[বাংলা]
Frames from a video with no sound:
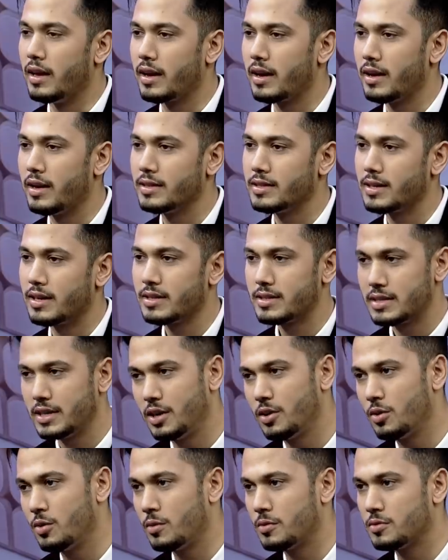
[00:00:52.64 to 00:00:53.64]
এখানে যারা
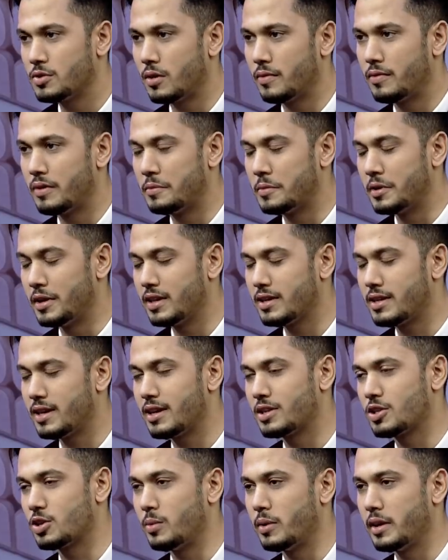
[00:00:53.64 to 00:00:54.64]
ছিল টপ ফিফটিনে
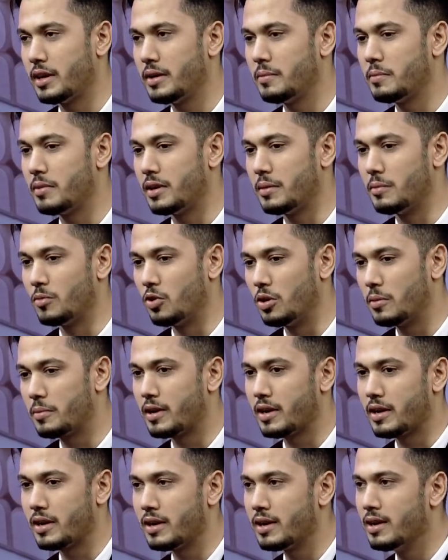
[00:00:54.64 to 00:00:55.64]
তারা সবাই মানে মনে
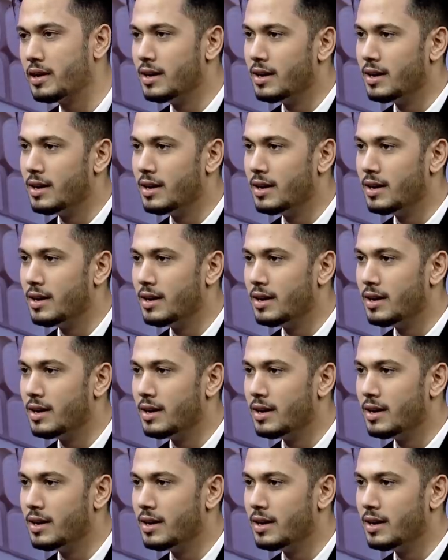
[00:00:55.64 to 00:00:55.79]
প্রাণে